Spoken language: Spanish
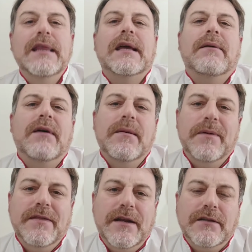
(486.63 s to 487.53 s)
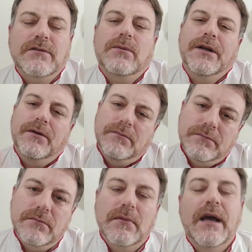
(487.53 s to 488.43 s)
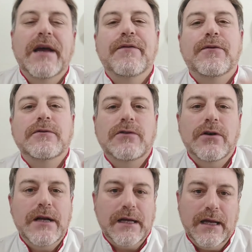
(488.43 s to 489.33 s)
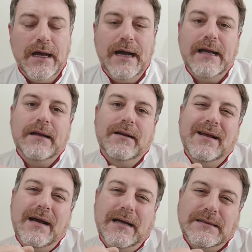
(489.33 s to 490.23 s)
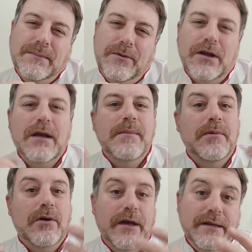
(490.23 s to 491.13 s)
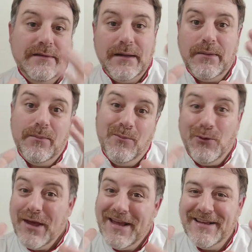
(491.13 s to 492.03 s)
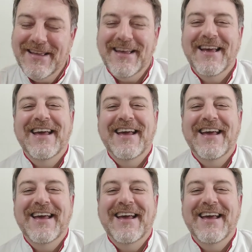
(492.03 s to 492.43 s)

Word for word: ¿Y de qué va a depender eso? Bueno, en función a que, así por ejemplo, este budín